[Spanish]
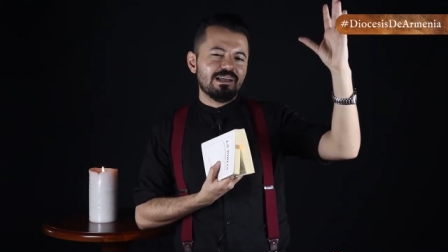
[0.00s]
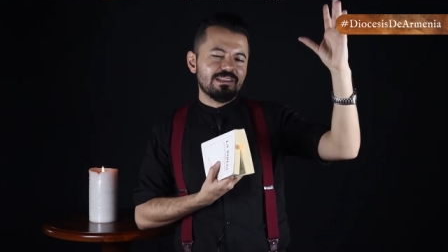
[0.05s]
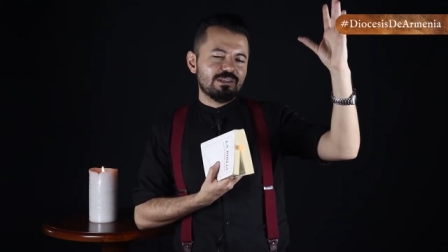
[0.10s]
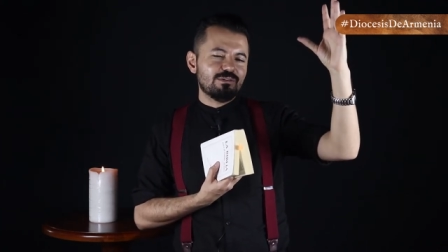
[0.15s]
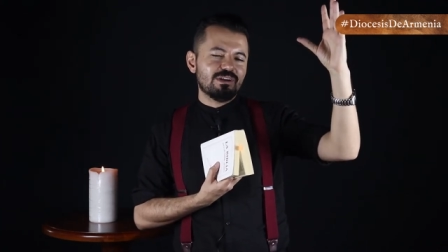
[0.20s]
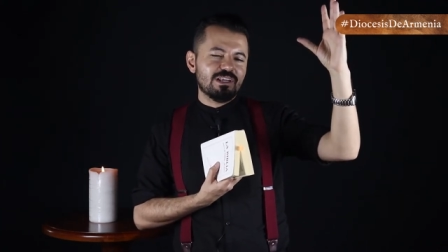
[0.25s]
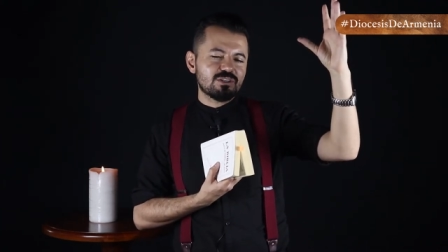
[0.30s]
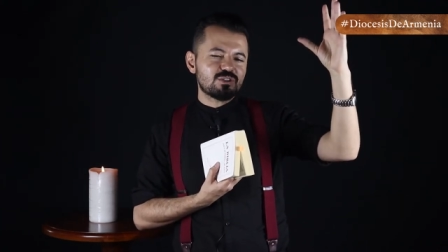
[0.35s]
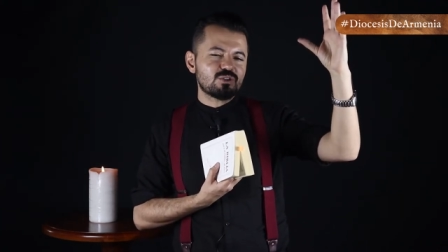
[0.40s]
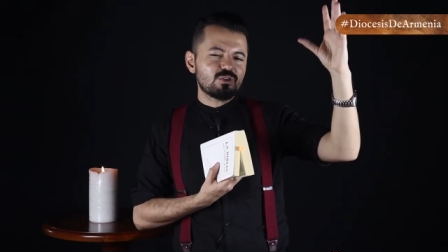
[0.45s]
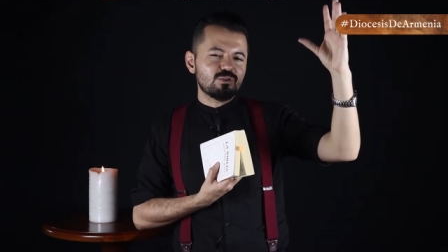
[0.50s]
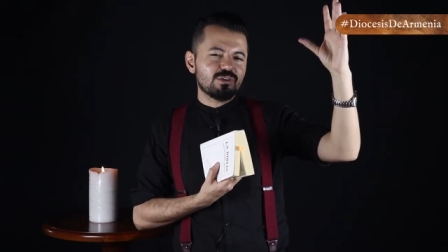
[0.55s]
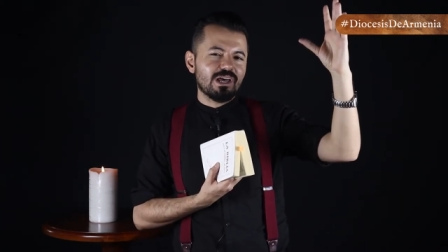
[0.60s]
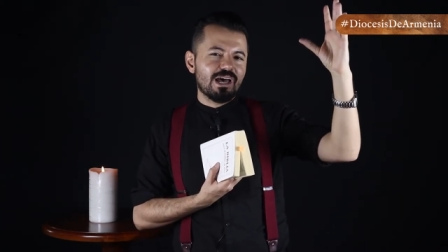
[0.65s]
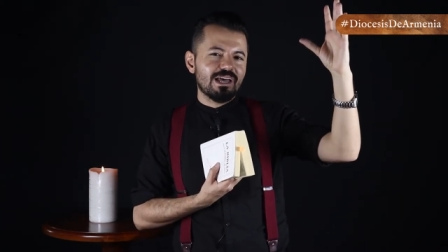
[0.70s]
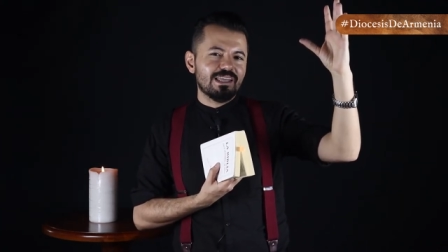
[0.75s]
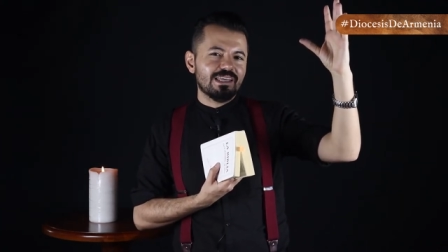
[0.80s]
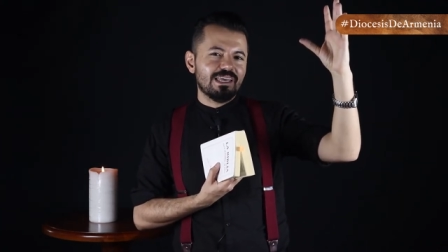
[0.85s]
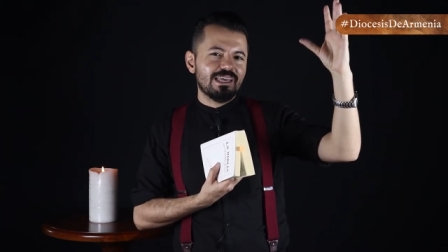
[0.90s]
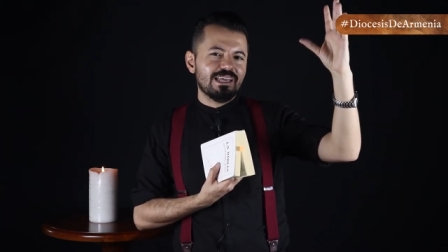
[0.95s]
de una
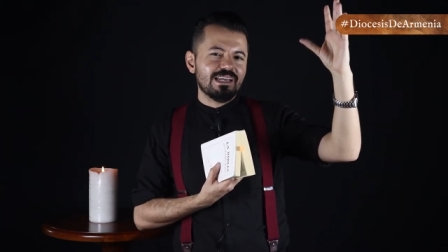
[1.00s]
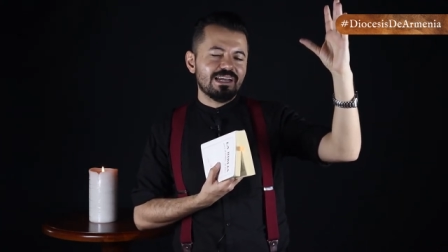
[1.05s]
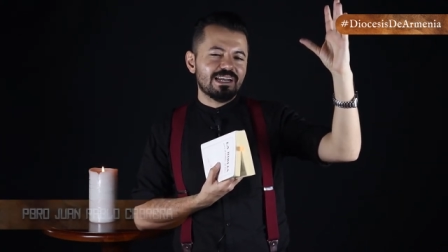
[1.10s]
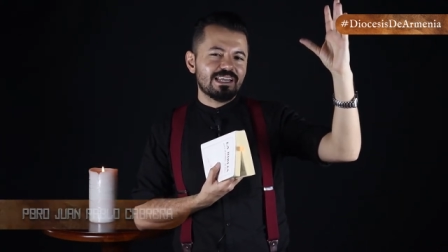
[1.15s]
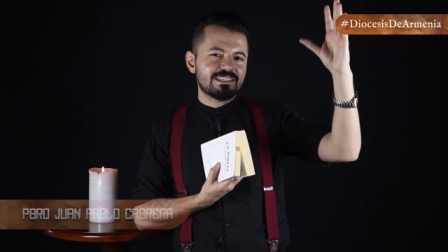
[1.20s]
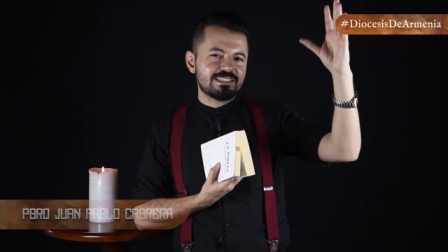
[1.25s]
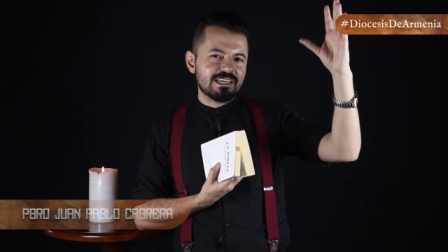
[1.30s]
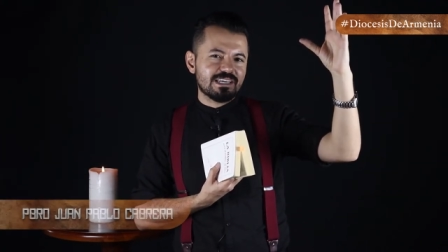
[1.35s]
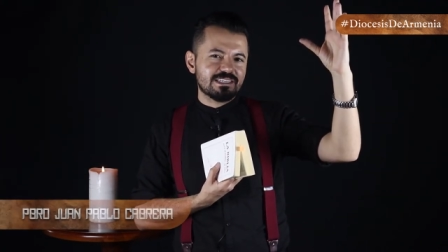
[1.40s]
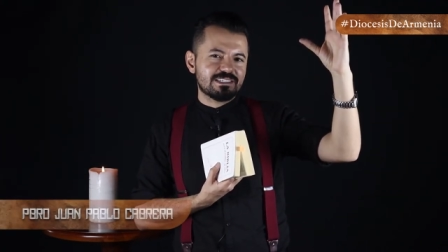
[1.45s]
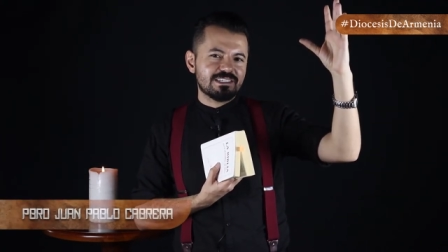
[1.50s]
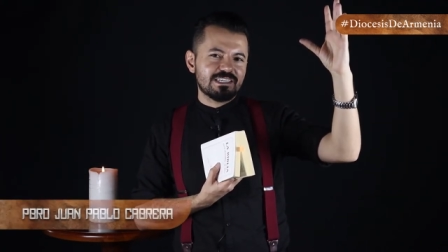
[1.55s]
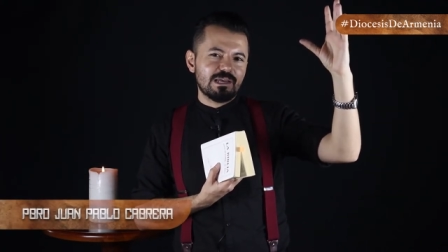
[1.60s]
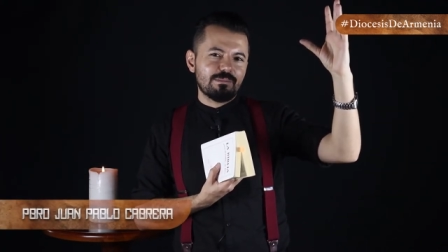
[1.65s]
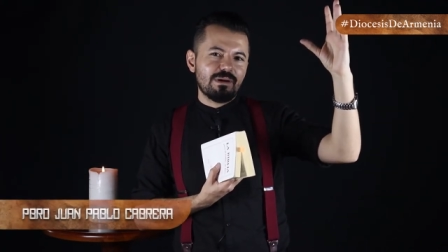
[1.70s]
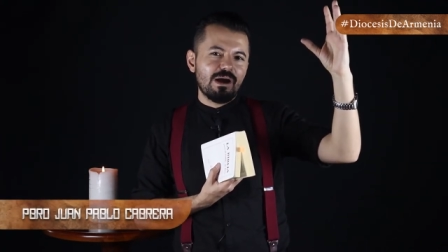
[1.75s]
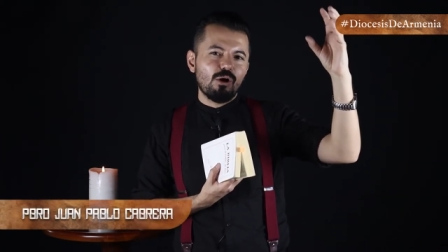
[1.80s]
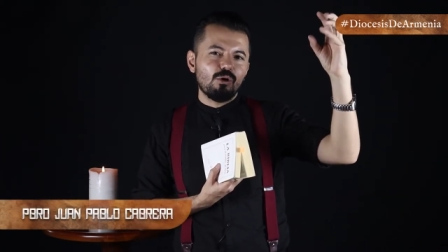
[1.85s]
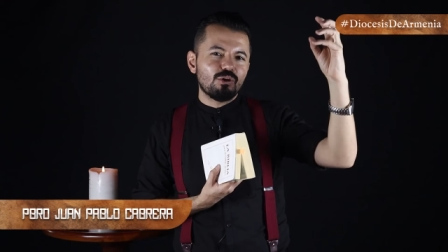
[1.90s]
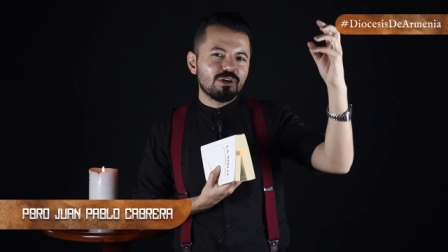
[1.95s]
ciudad en Grecia que se
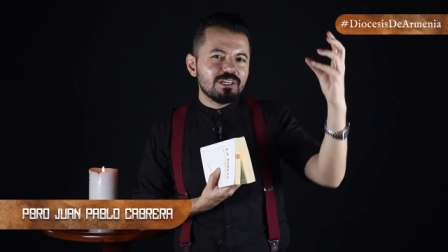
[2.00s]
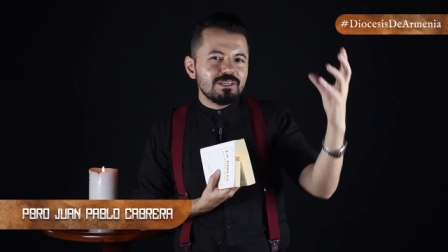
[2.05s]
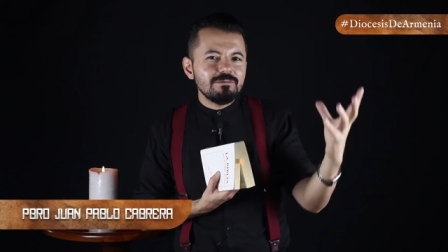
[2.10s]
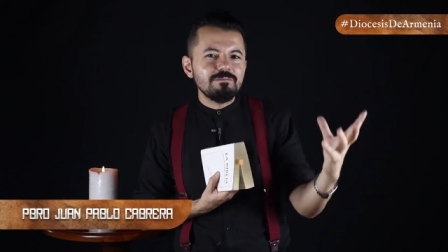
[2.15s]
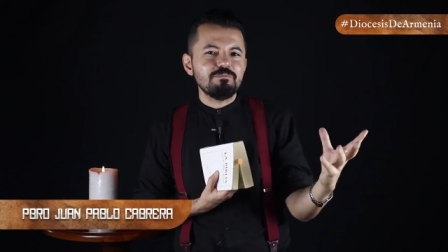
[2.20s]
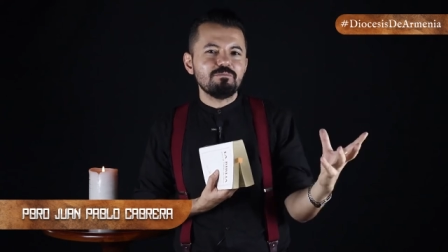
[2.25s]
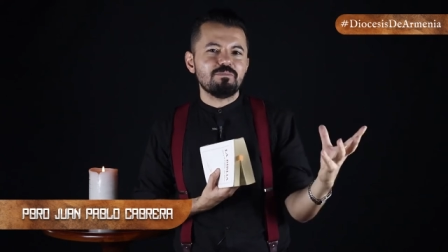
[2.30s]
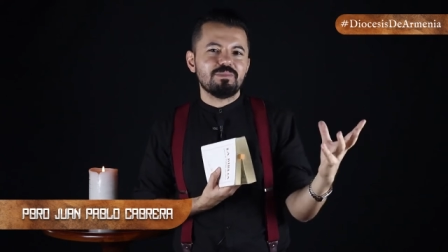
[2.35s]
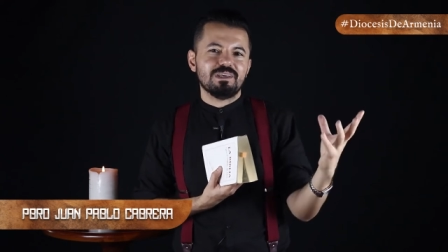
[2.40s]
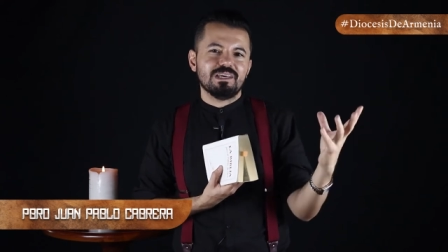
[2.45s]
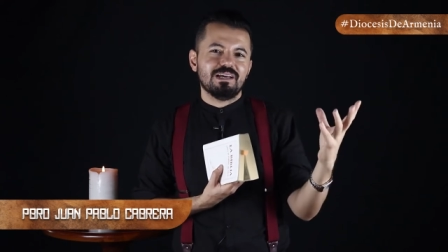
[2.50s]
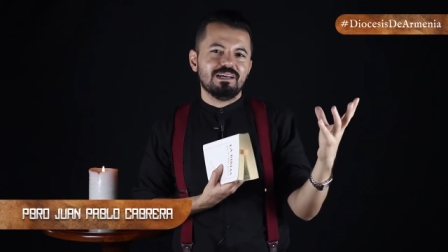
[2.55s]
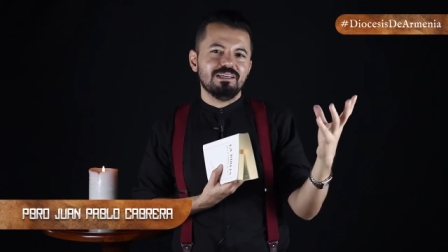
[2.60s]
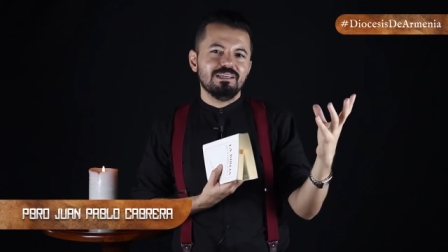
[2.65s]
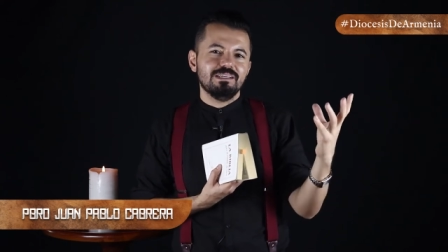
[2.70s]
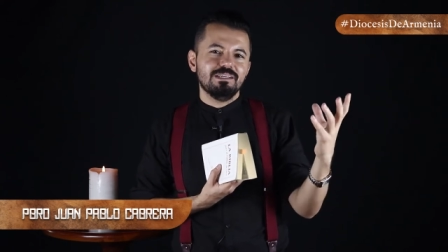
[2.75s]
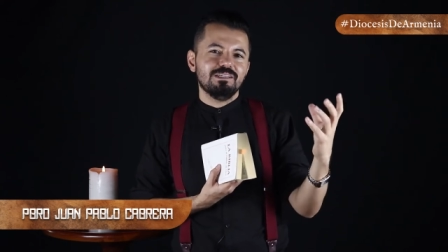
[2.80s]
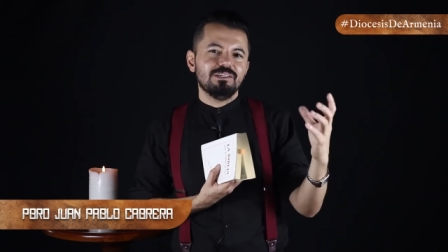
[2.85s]
llama Olimpia,